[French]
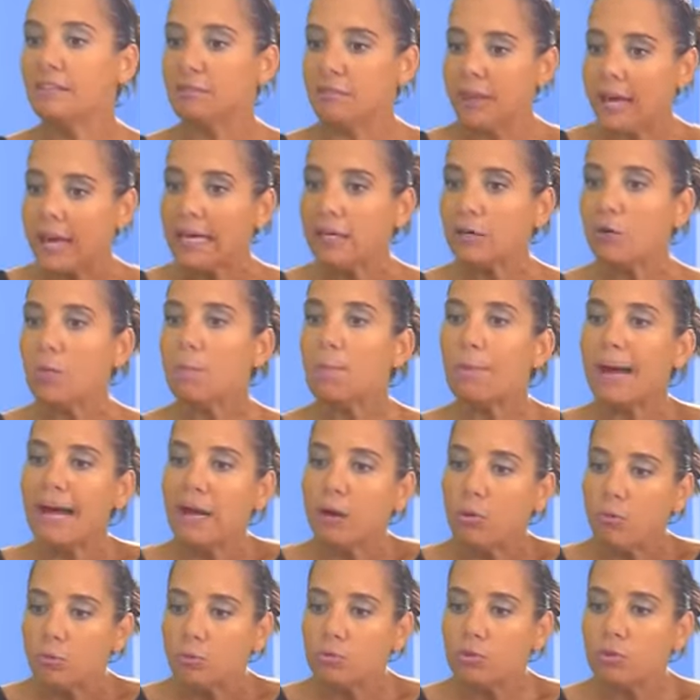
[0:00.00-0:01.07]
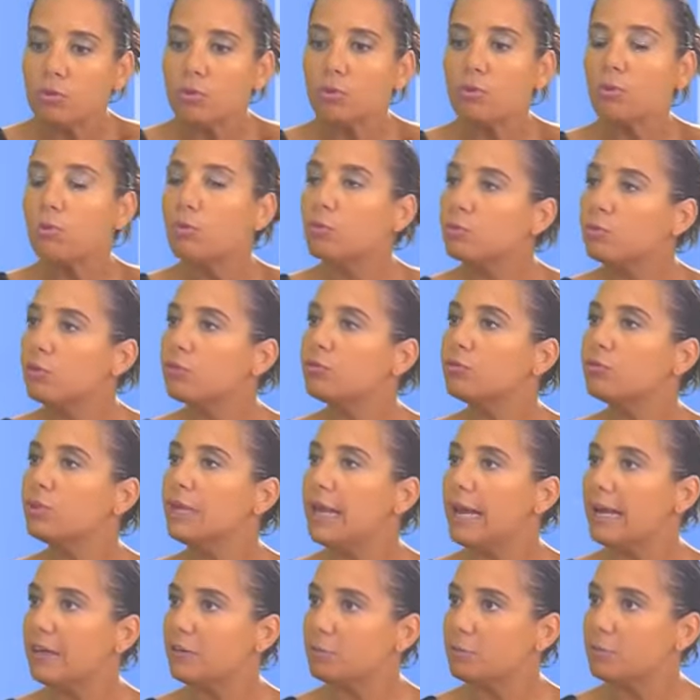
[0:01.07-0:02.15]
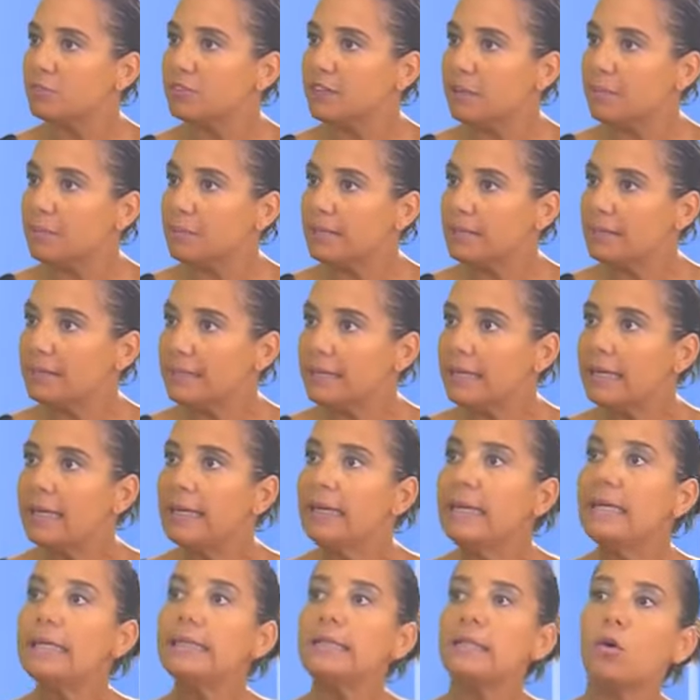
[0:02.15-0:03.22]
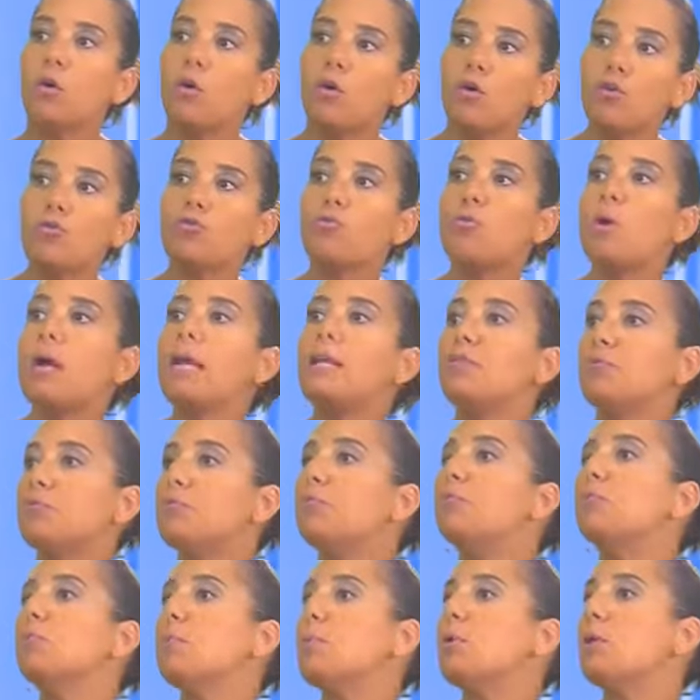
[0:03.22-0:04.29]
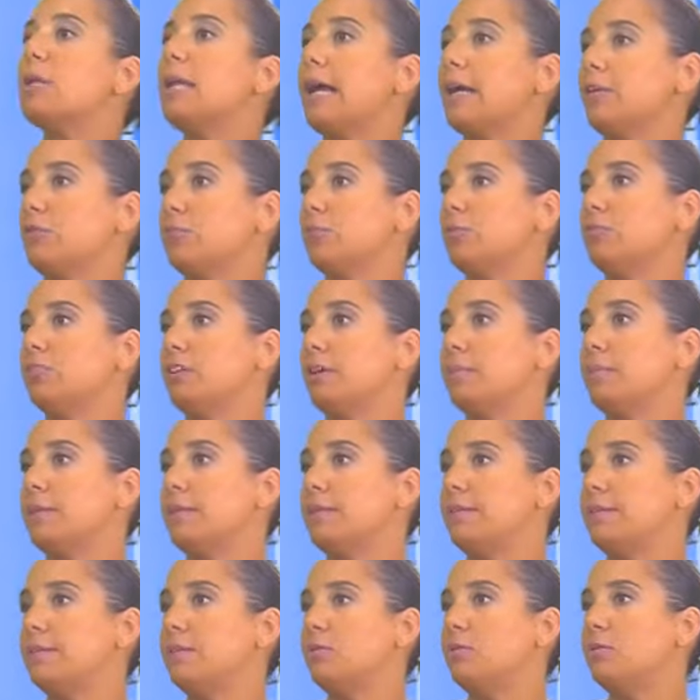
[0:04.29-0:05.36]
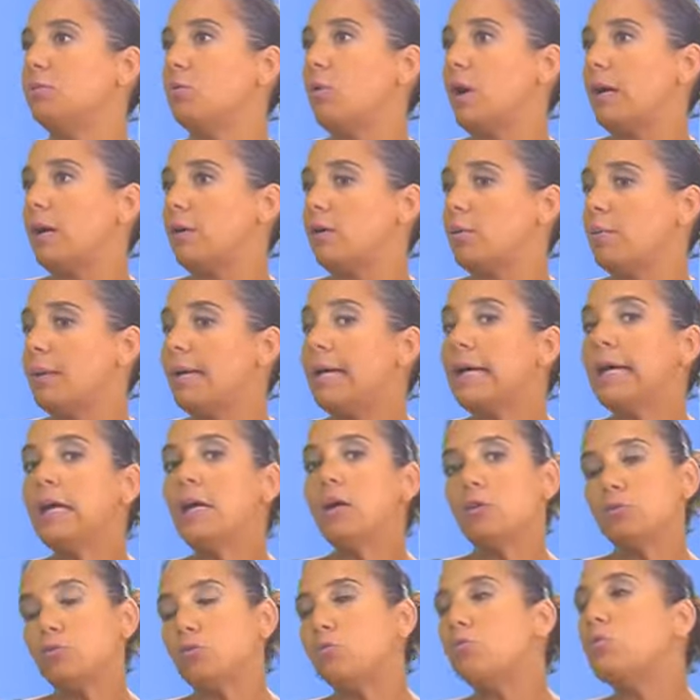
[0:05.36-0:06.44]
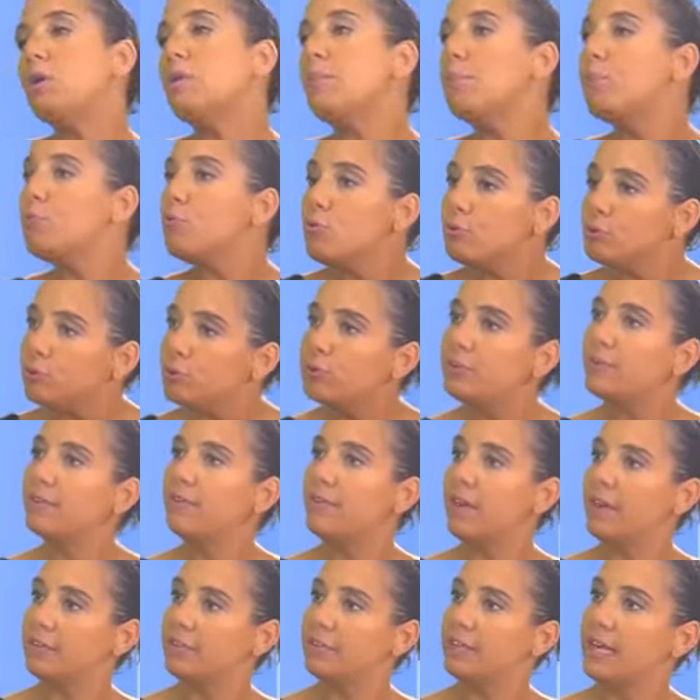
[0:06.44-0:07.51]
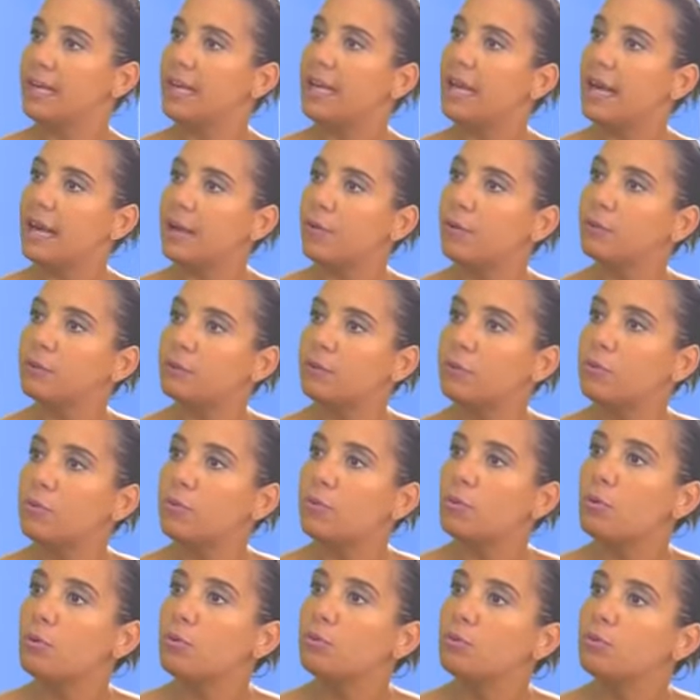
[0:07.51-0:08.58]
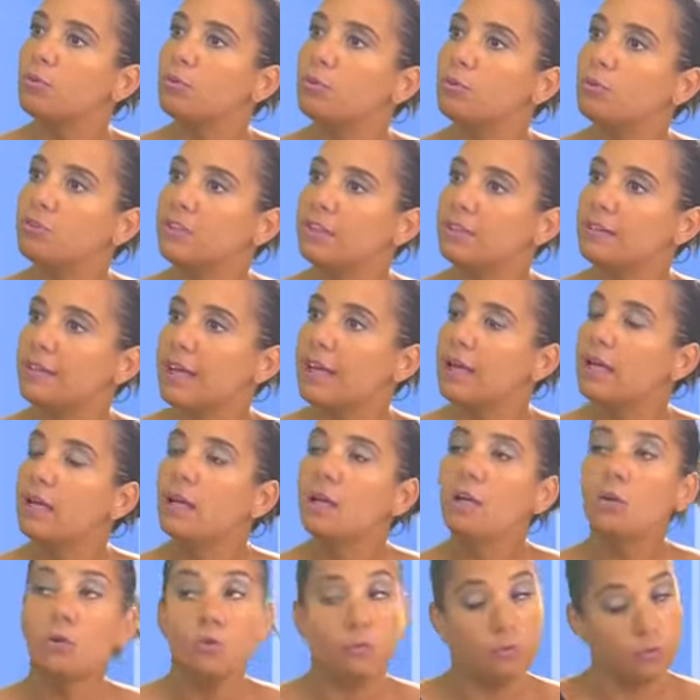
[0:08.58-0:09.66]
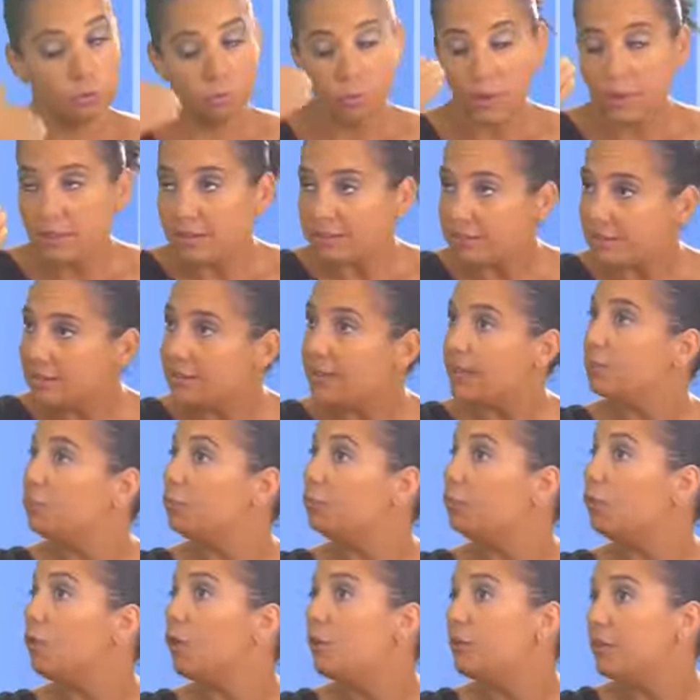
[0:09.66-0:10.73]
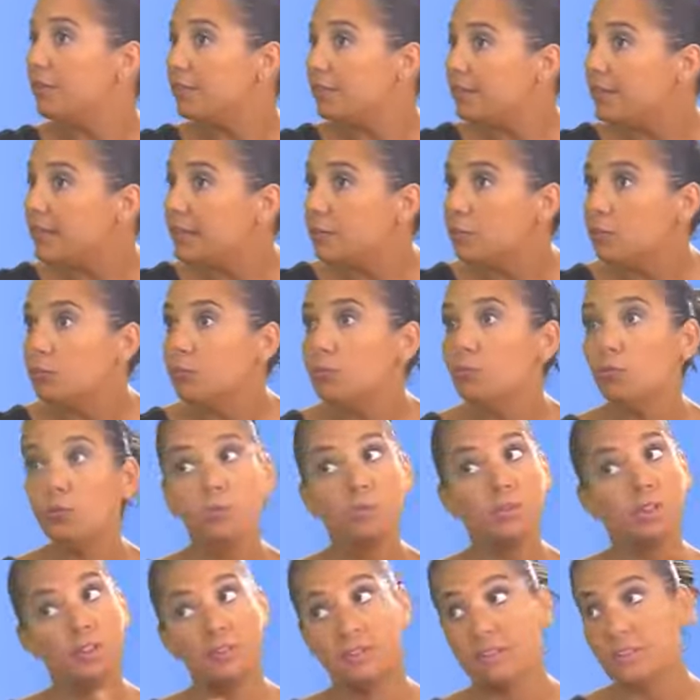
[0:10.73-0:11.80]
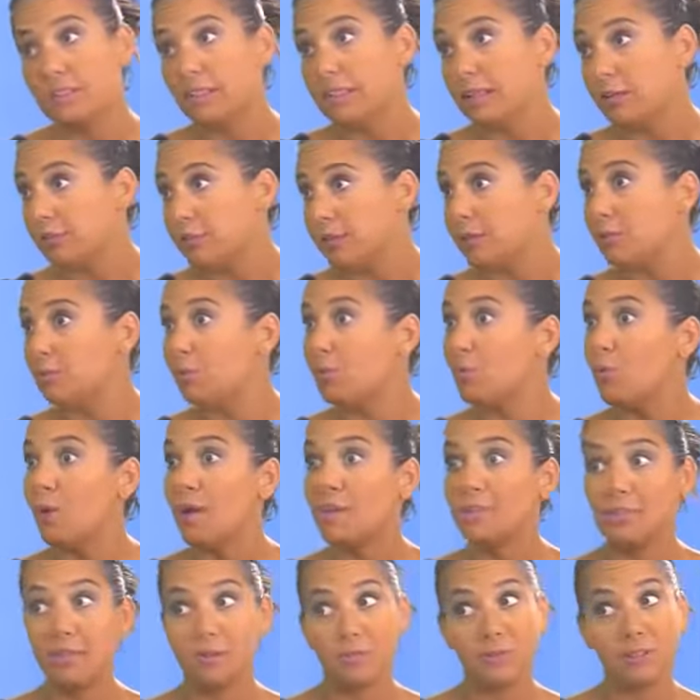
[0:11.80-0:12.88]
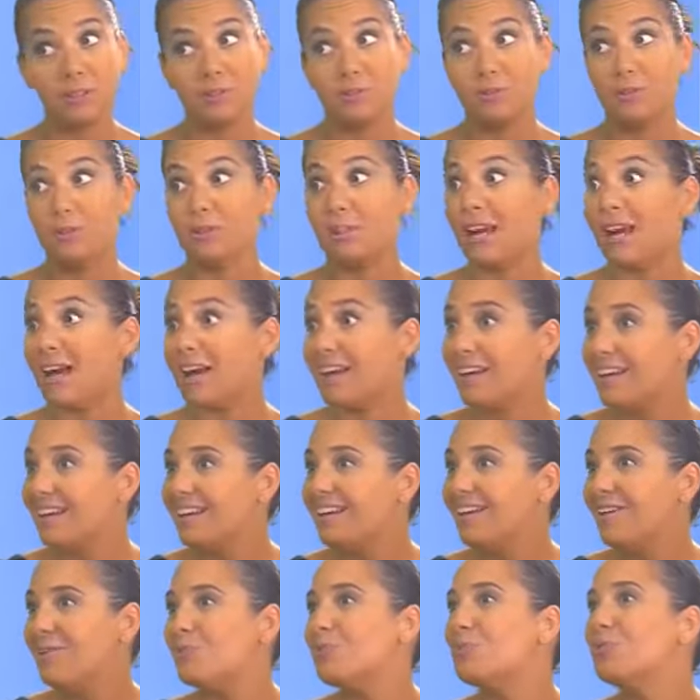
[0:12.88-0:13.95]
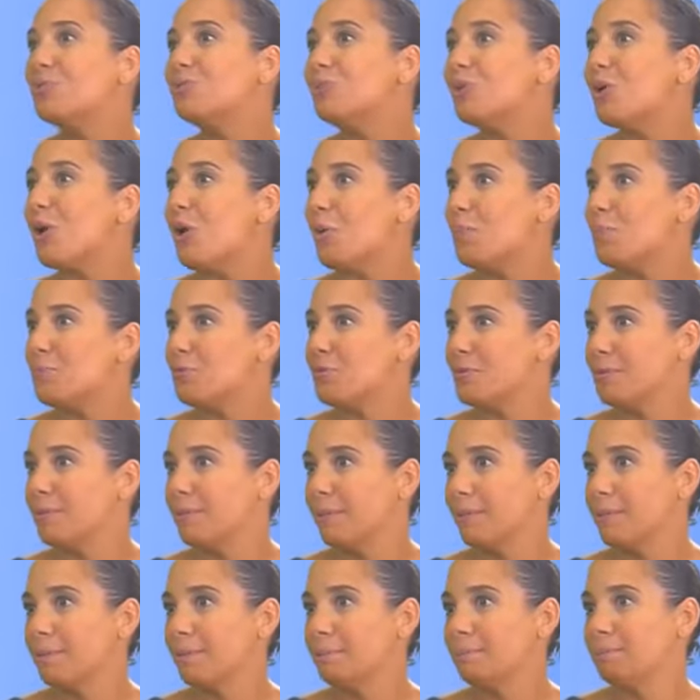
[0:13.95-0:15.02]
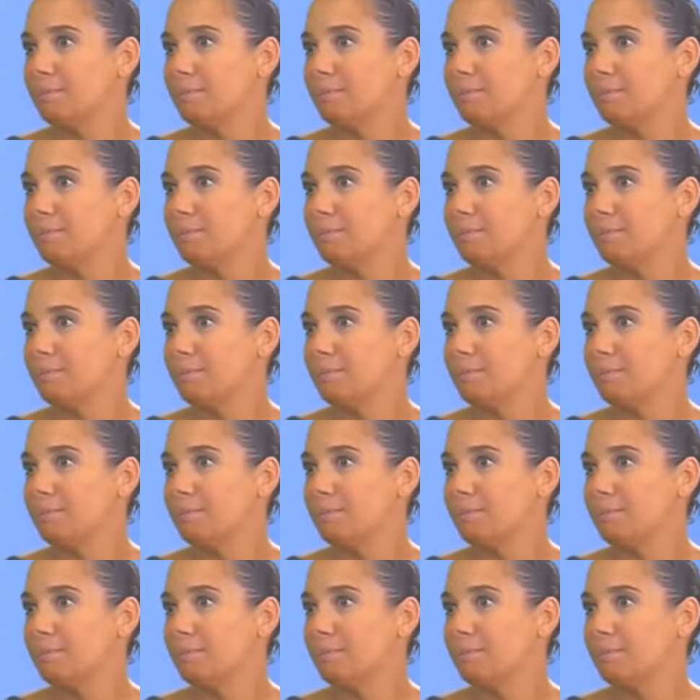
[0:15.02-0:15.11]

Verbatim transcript: vrai que par contre, le contentieux de la responsabilité, qui rejoint les fondements de la responsabilité de droit commun, du coup est plus universel à l'ensemble de nos États, que ce soit des États du Nord, des États du Sud, des États d'Afrique de l'Ouest, d'Afrique centrale ou d'Europe. C'est ça.